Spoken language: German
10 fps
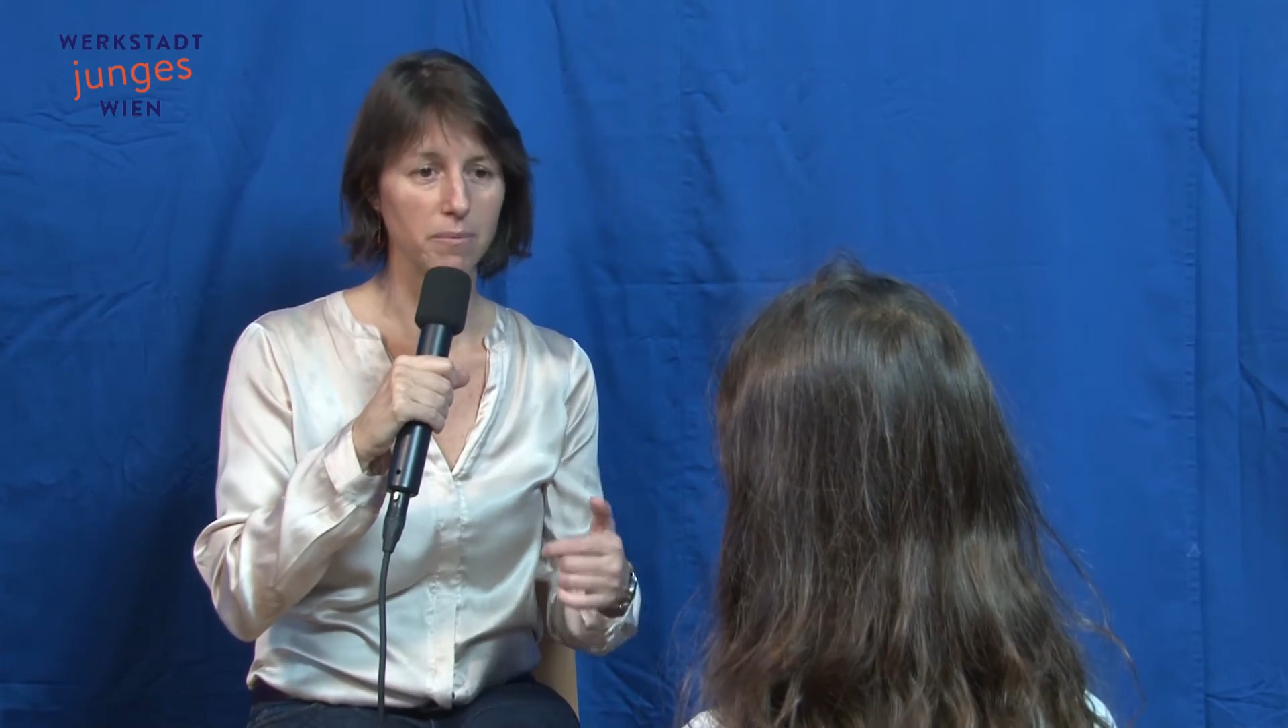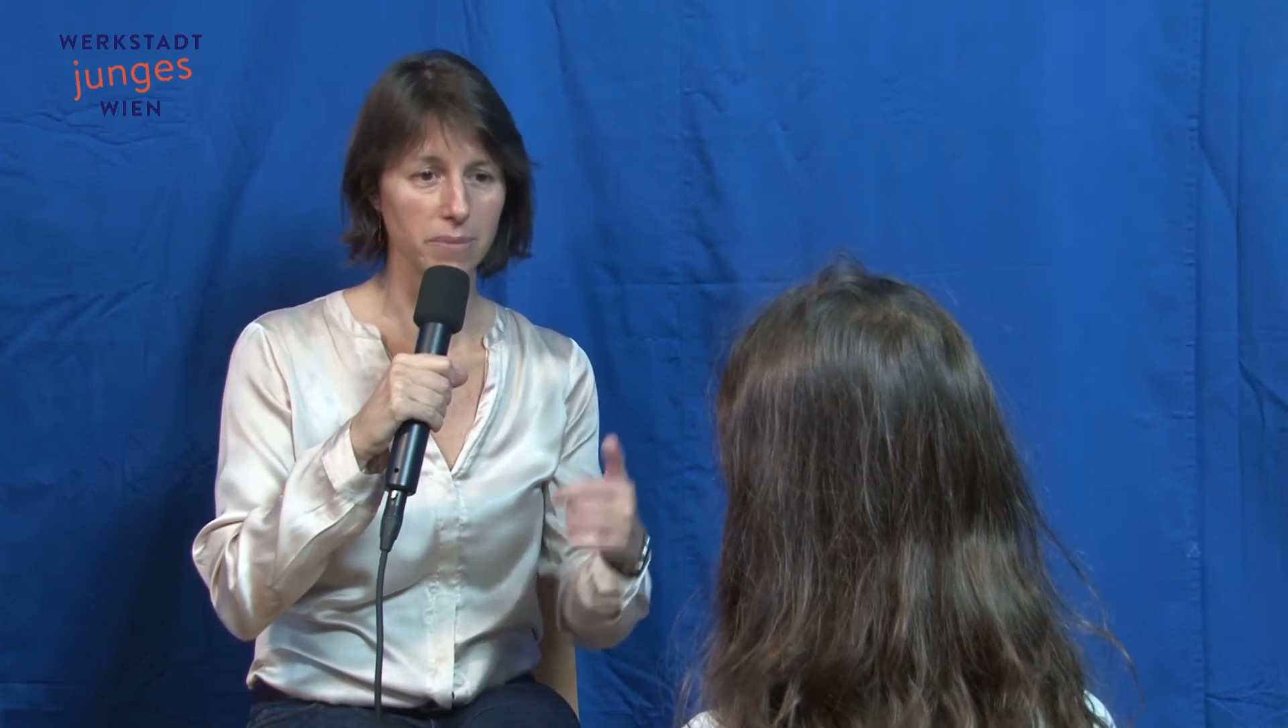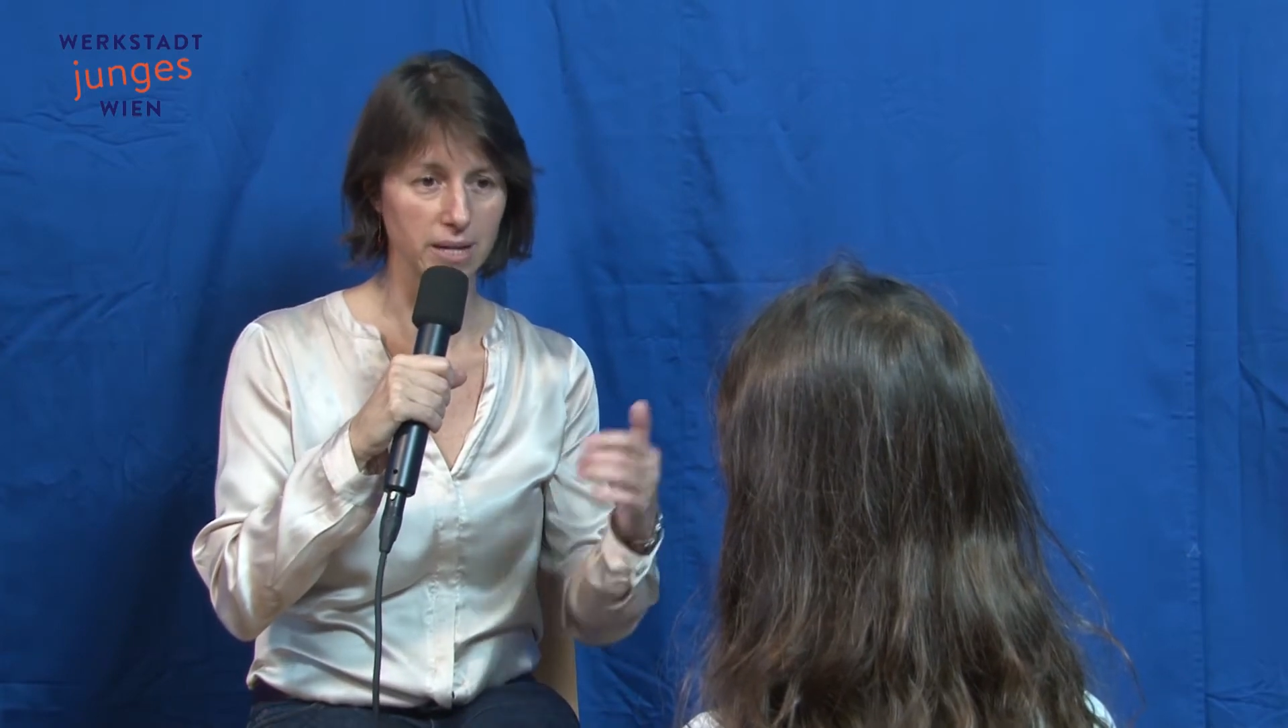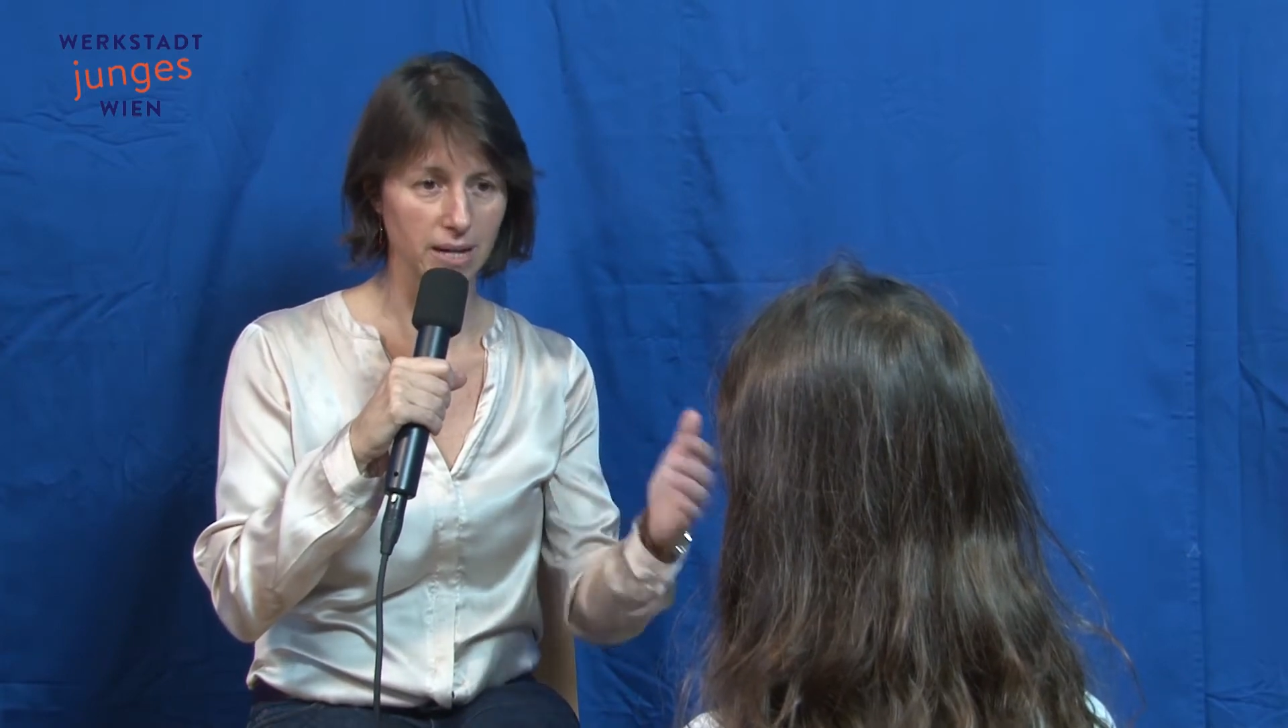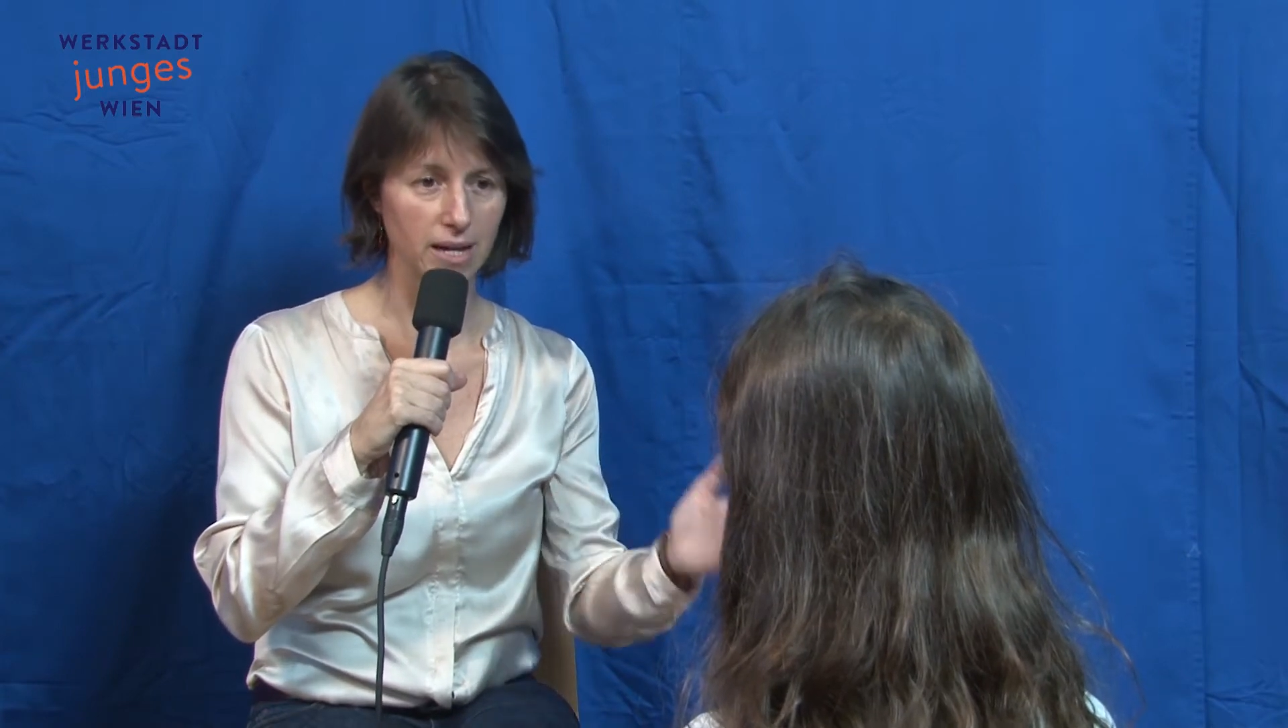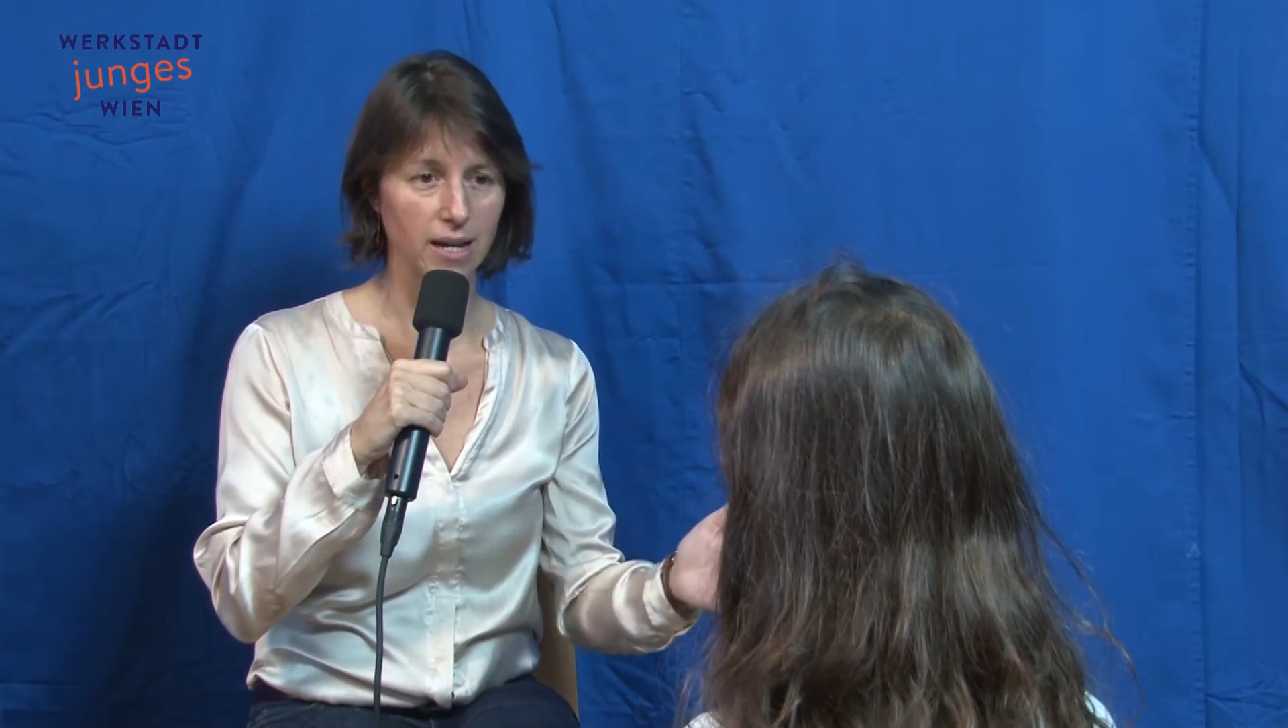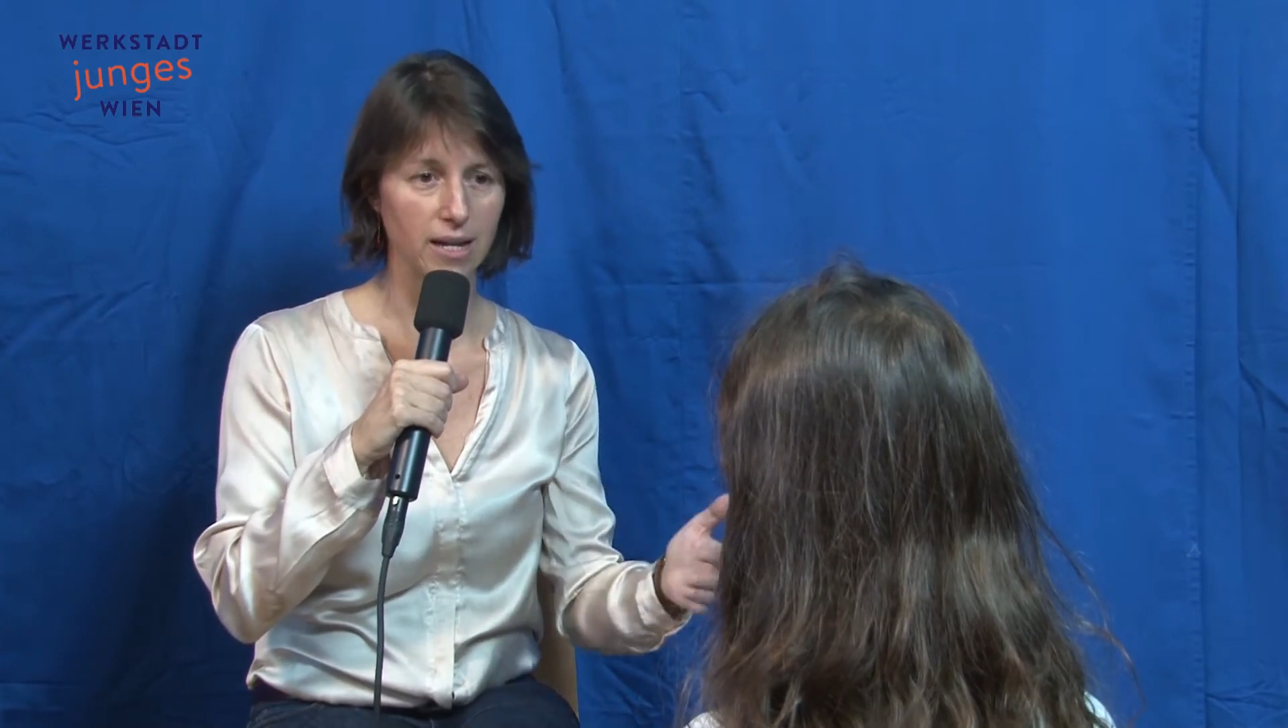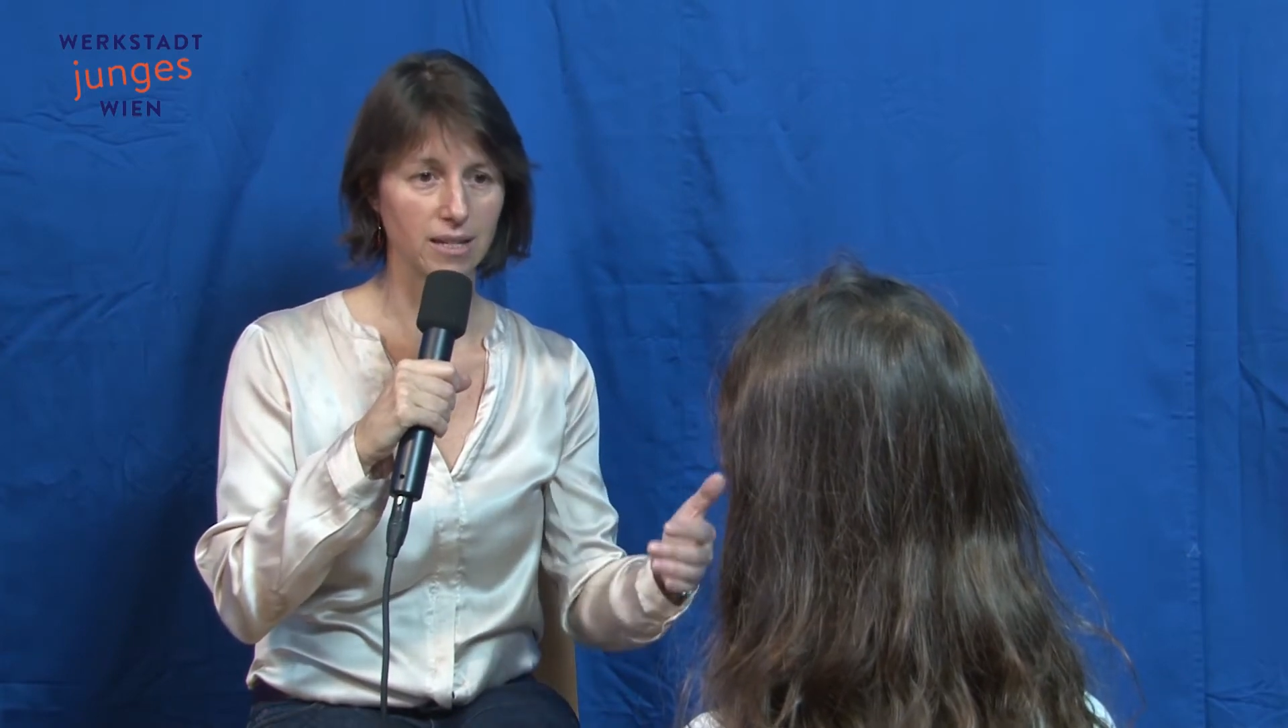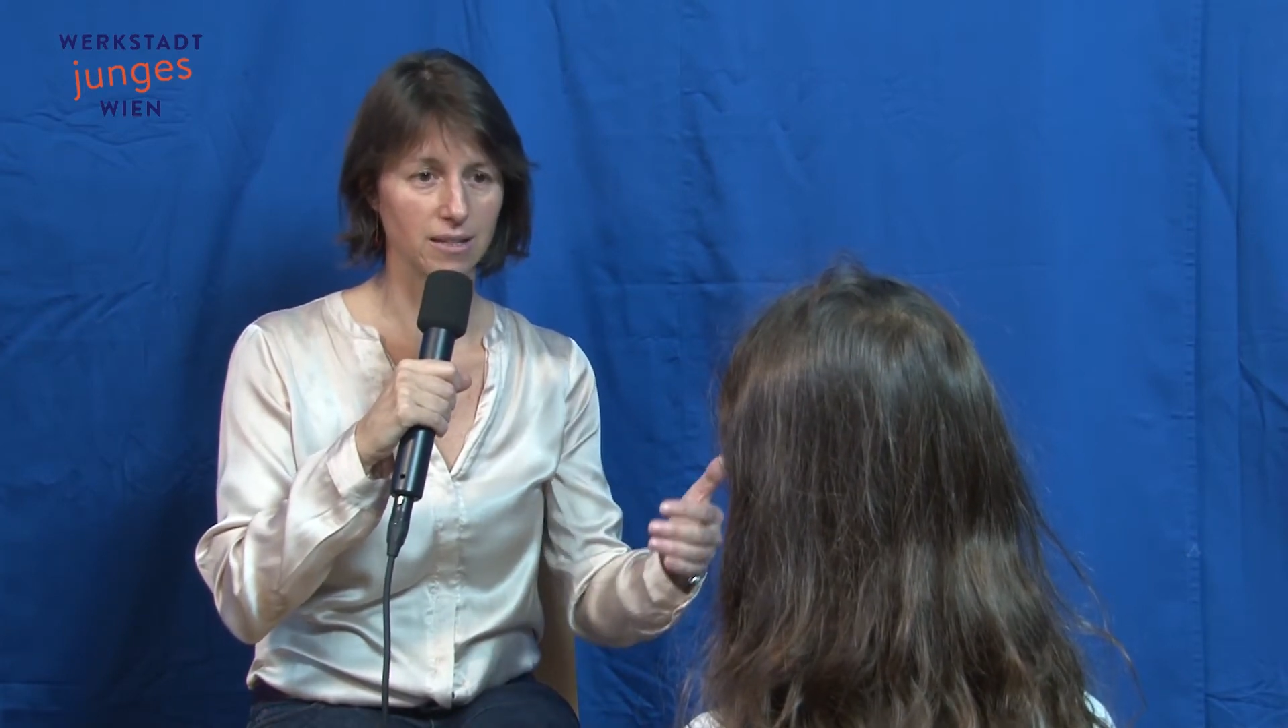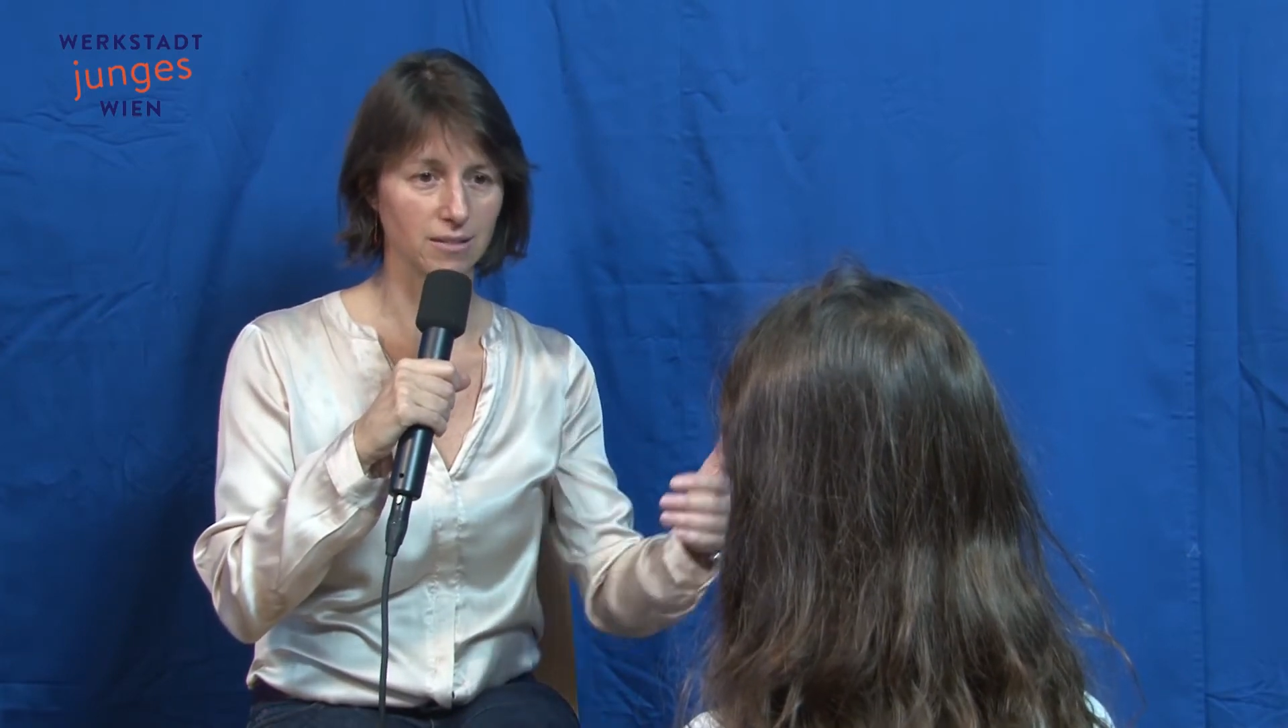
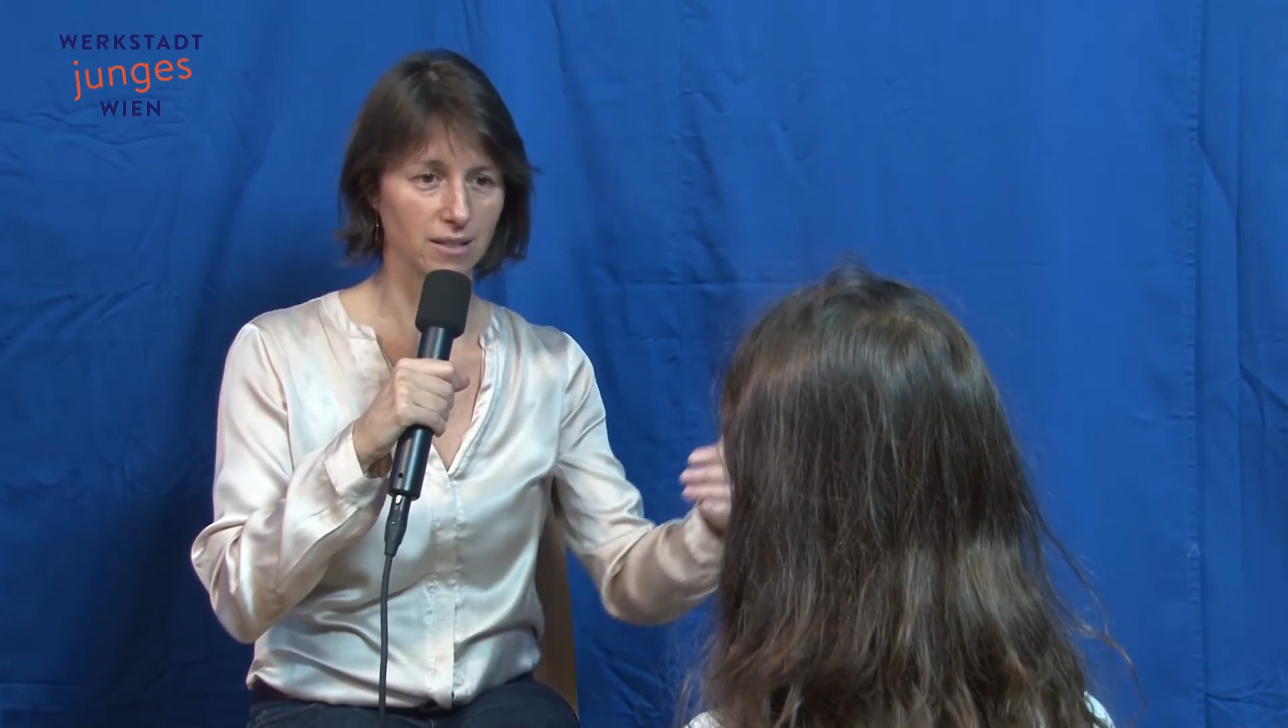mehrere